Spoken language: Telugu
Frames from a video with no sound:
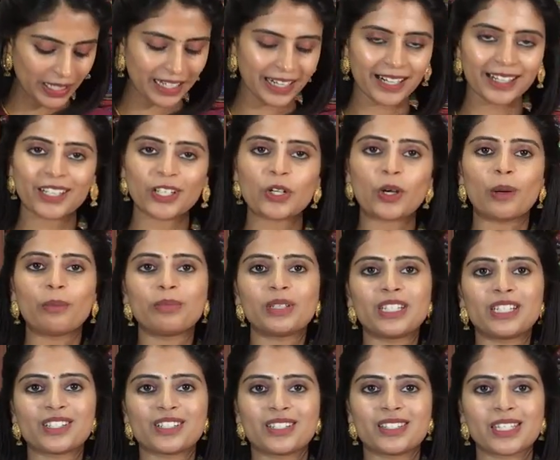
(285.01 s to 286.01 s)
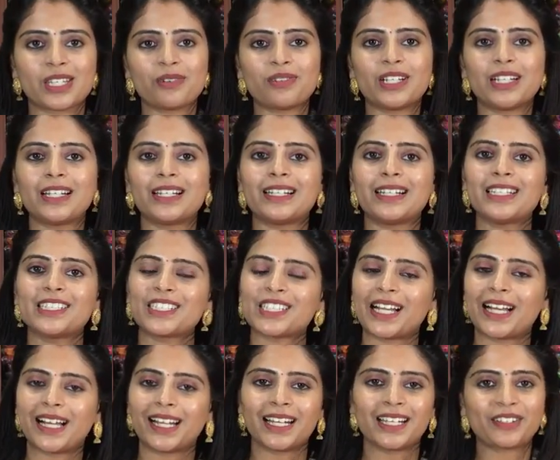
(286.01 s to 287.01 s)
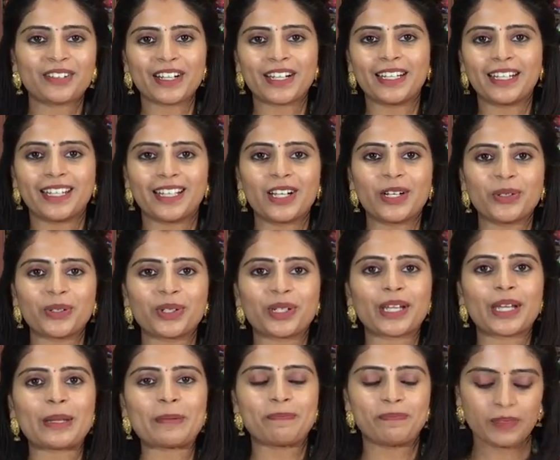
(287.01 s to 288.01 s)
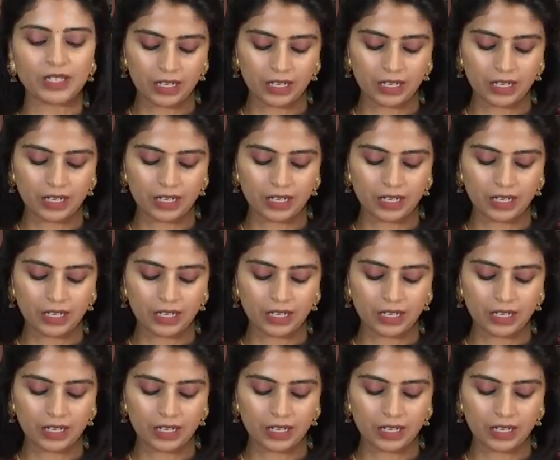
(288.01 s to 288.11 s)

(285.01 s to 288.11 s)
ఇలాంటి కాంబినేషన్స్కి వెళ్ళండి చాలా ట్రెండీగా ఉంటాయి